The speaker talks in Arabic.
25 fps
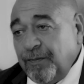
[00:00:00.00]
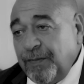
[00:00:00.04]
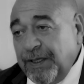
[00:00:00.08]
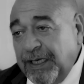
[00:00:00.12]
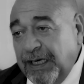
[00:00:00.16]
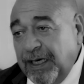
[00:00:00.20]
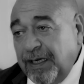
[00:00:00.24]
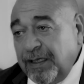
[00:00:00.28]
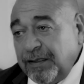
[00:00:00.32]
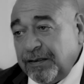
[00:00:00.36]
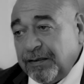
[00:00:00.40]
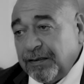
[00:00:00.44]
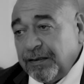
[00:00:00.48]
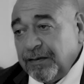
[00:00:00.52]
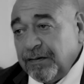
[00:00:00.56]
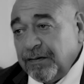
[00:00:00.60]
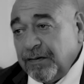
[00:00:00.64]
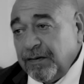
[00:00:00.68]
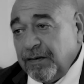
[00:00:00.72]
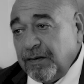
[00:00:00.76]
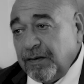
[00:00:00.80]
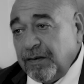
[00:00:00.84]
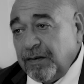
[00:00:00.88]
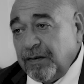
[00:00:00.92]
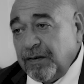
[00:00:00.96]
بنت
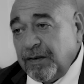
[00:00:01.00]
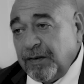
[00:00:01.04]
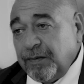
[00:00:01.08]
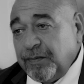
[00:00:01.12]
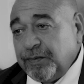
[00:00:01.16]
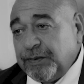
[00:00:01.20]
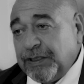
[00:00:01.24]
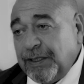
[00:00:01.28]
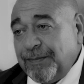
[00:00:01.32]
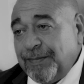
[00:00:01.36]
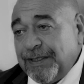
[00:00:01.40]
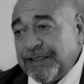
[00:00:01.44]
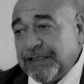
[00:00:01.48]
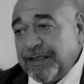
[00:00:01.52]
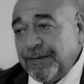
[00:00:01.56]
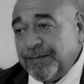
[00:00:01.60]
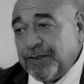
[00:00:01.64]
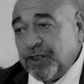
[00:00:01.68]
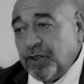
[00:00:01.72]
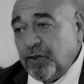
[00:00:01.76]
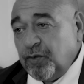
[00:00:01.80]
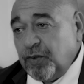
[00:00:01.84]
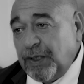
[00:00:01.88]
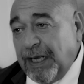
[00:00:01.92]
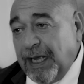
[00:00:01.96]
بتلبس
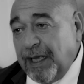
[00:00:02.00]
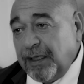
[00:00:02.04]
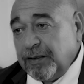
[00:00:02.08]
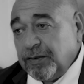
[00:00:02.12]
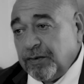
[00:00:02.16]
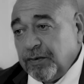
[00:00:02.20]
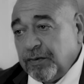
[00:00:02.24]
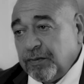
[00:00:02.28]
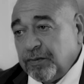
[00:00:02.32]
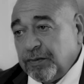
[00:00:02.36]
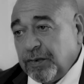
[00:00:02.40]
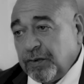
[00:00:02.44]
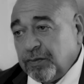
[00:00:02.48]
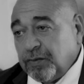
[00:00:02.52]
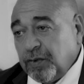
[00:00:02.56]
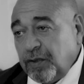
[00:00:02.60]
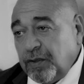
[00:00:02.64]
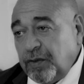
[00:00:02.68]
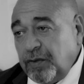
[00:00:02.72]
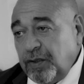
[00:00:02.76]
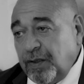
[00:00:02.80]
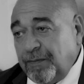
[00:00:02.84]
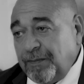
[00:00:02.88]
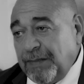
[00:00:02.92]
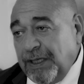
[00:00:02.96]
لبس الاولاد
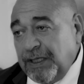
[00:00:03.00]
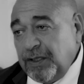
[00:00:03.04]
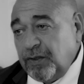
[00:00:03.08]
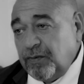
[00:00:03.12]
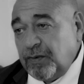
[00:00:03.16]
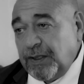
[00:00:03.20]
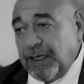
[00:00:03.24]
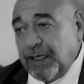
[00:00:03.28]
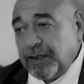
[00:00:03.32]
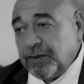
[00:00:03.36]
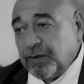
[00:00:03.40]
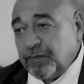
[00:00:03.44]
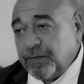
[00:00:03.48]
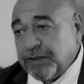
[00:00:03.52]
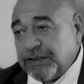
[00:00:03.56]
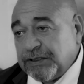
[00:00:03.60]
وبتطول اليوم مع الاولاد